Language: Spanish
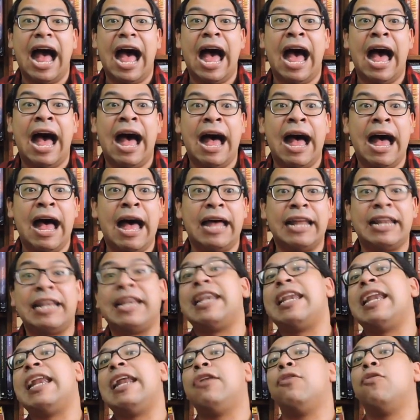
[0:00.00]
a
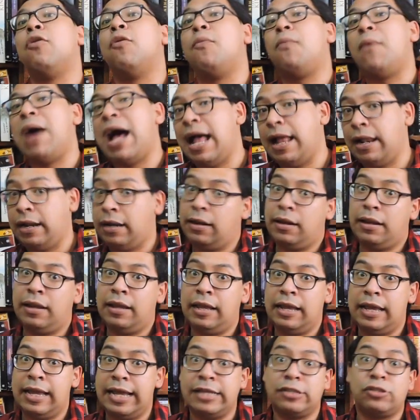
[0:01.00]
renovar
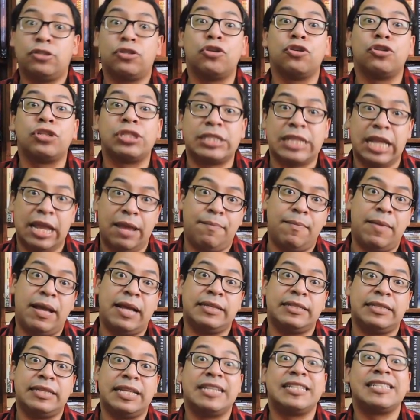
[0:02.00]
estos
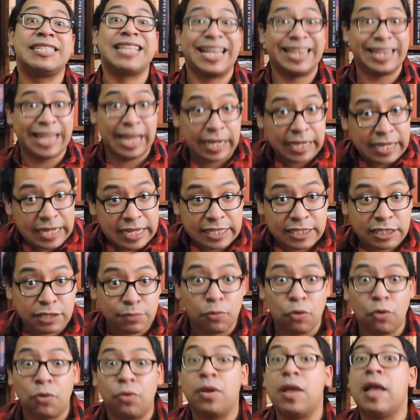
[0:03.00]
temas de
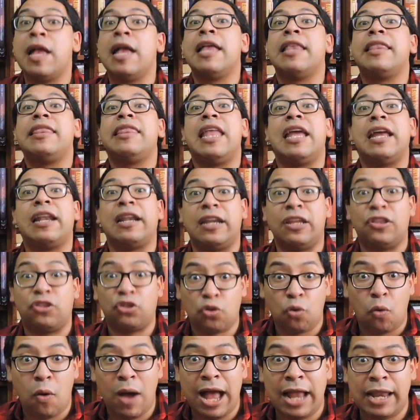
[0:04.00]
satanismo, de
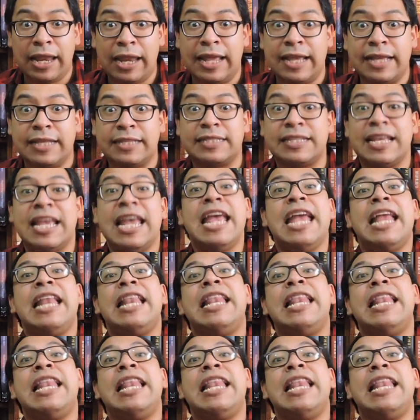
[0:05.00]
rituales.